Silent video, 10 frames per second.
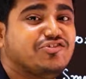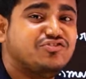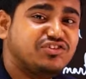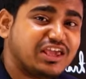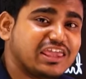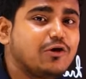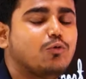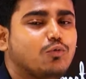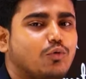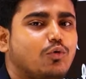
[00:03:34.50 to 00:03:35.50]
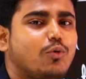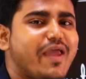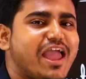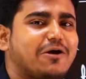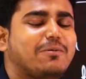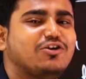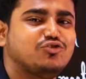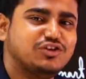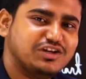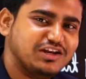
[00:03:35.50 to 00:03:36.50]
যে কেউ ও একবার
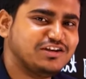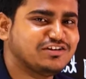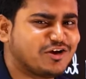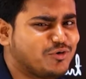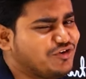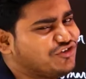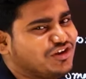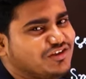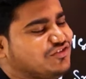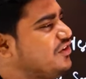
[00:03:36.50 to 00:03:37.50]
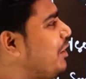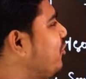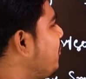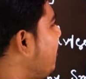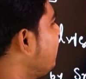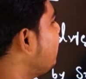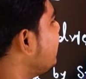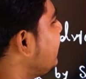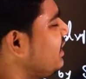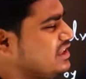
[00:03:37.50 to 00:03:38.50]
যদি ট্রেনিংটা করে সেক্ষেত্রে এমনভাবেই ওরা
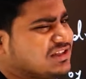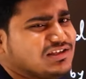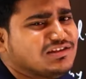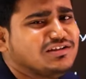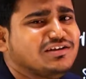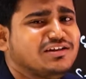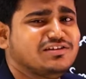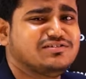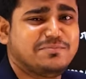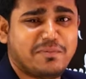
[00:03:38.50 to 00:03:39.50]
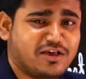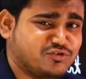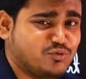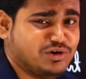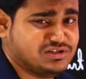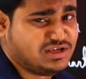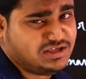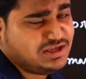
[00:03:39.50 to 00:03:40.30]
ট্রেনিং দেয় যাতে টেস্টে পাস করে যায়